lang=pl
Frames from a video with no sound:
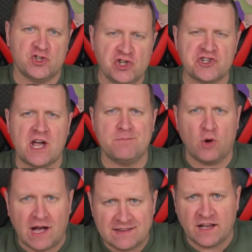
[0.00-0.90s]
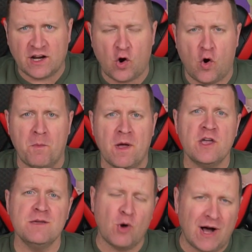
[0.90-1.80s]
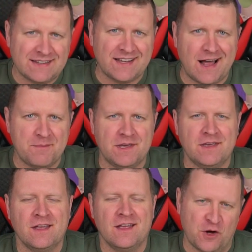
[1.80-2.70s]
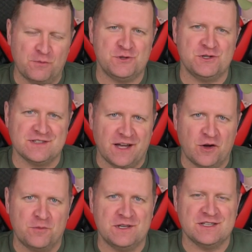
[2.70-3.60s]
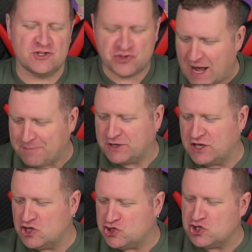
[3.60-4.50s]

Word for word: Dzisiaj bohaterką i bohaterami dobrzy znajomi z Żabki.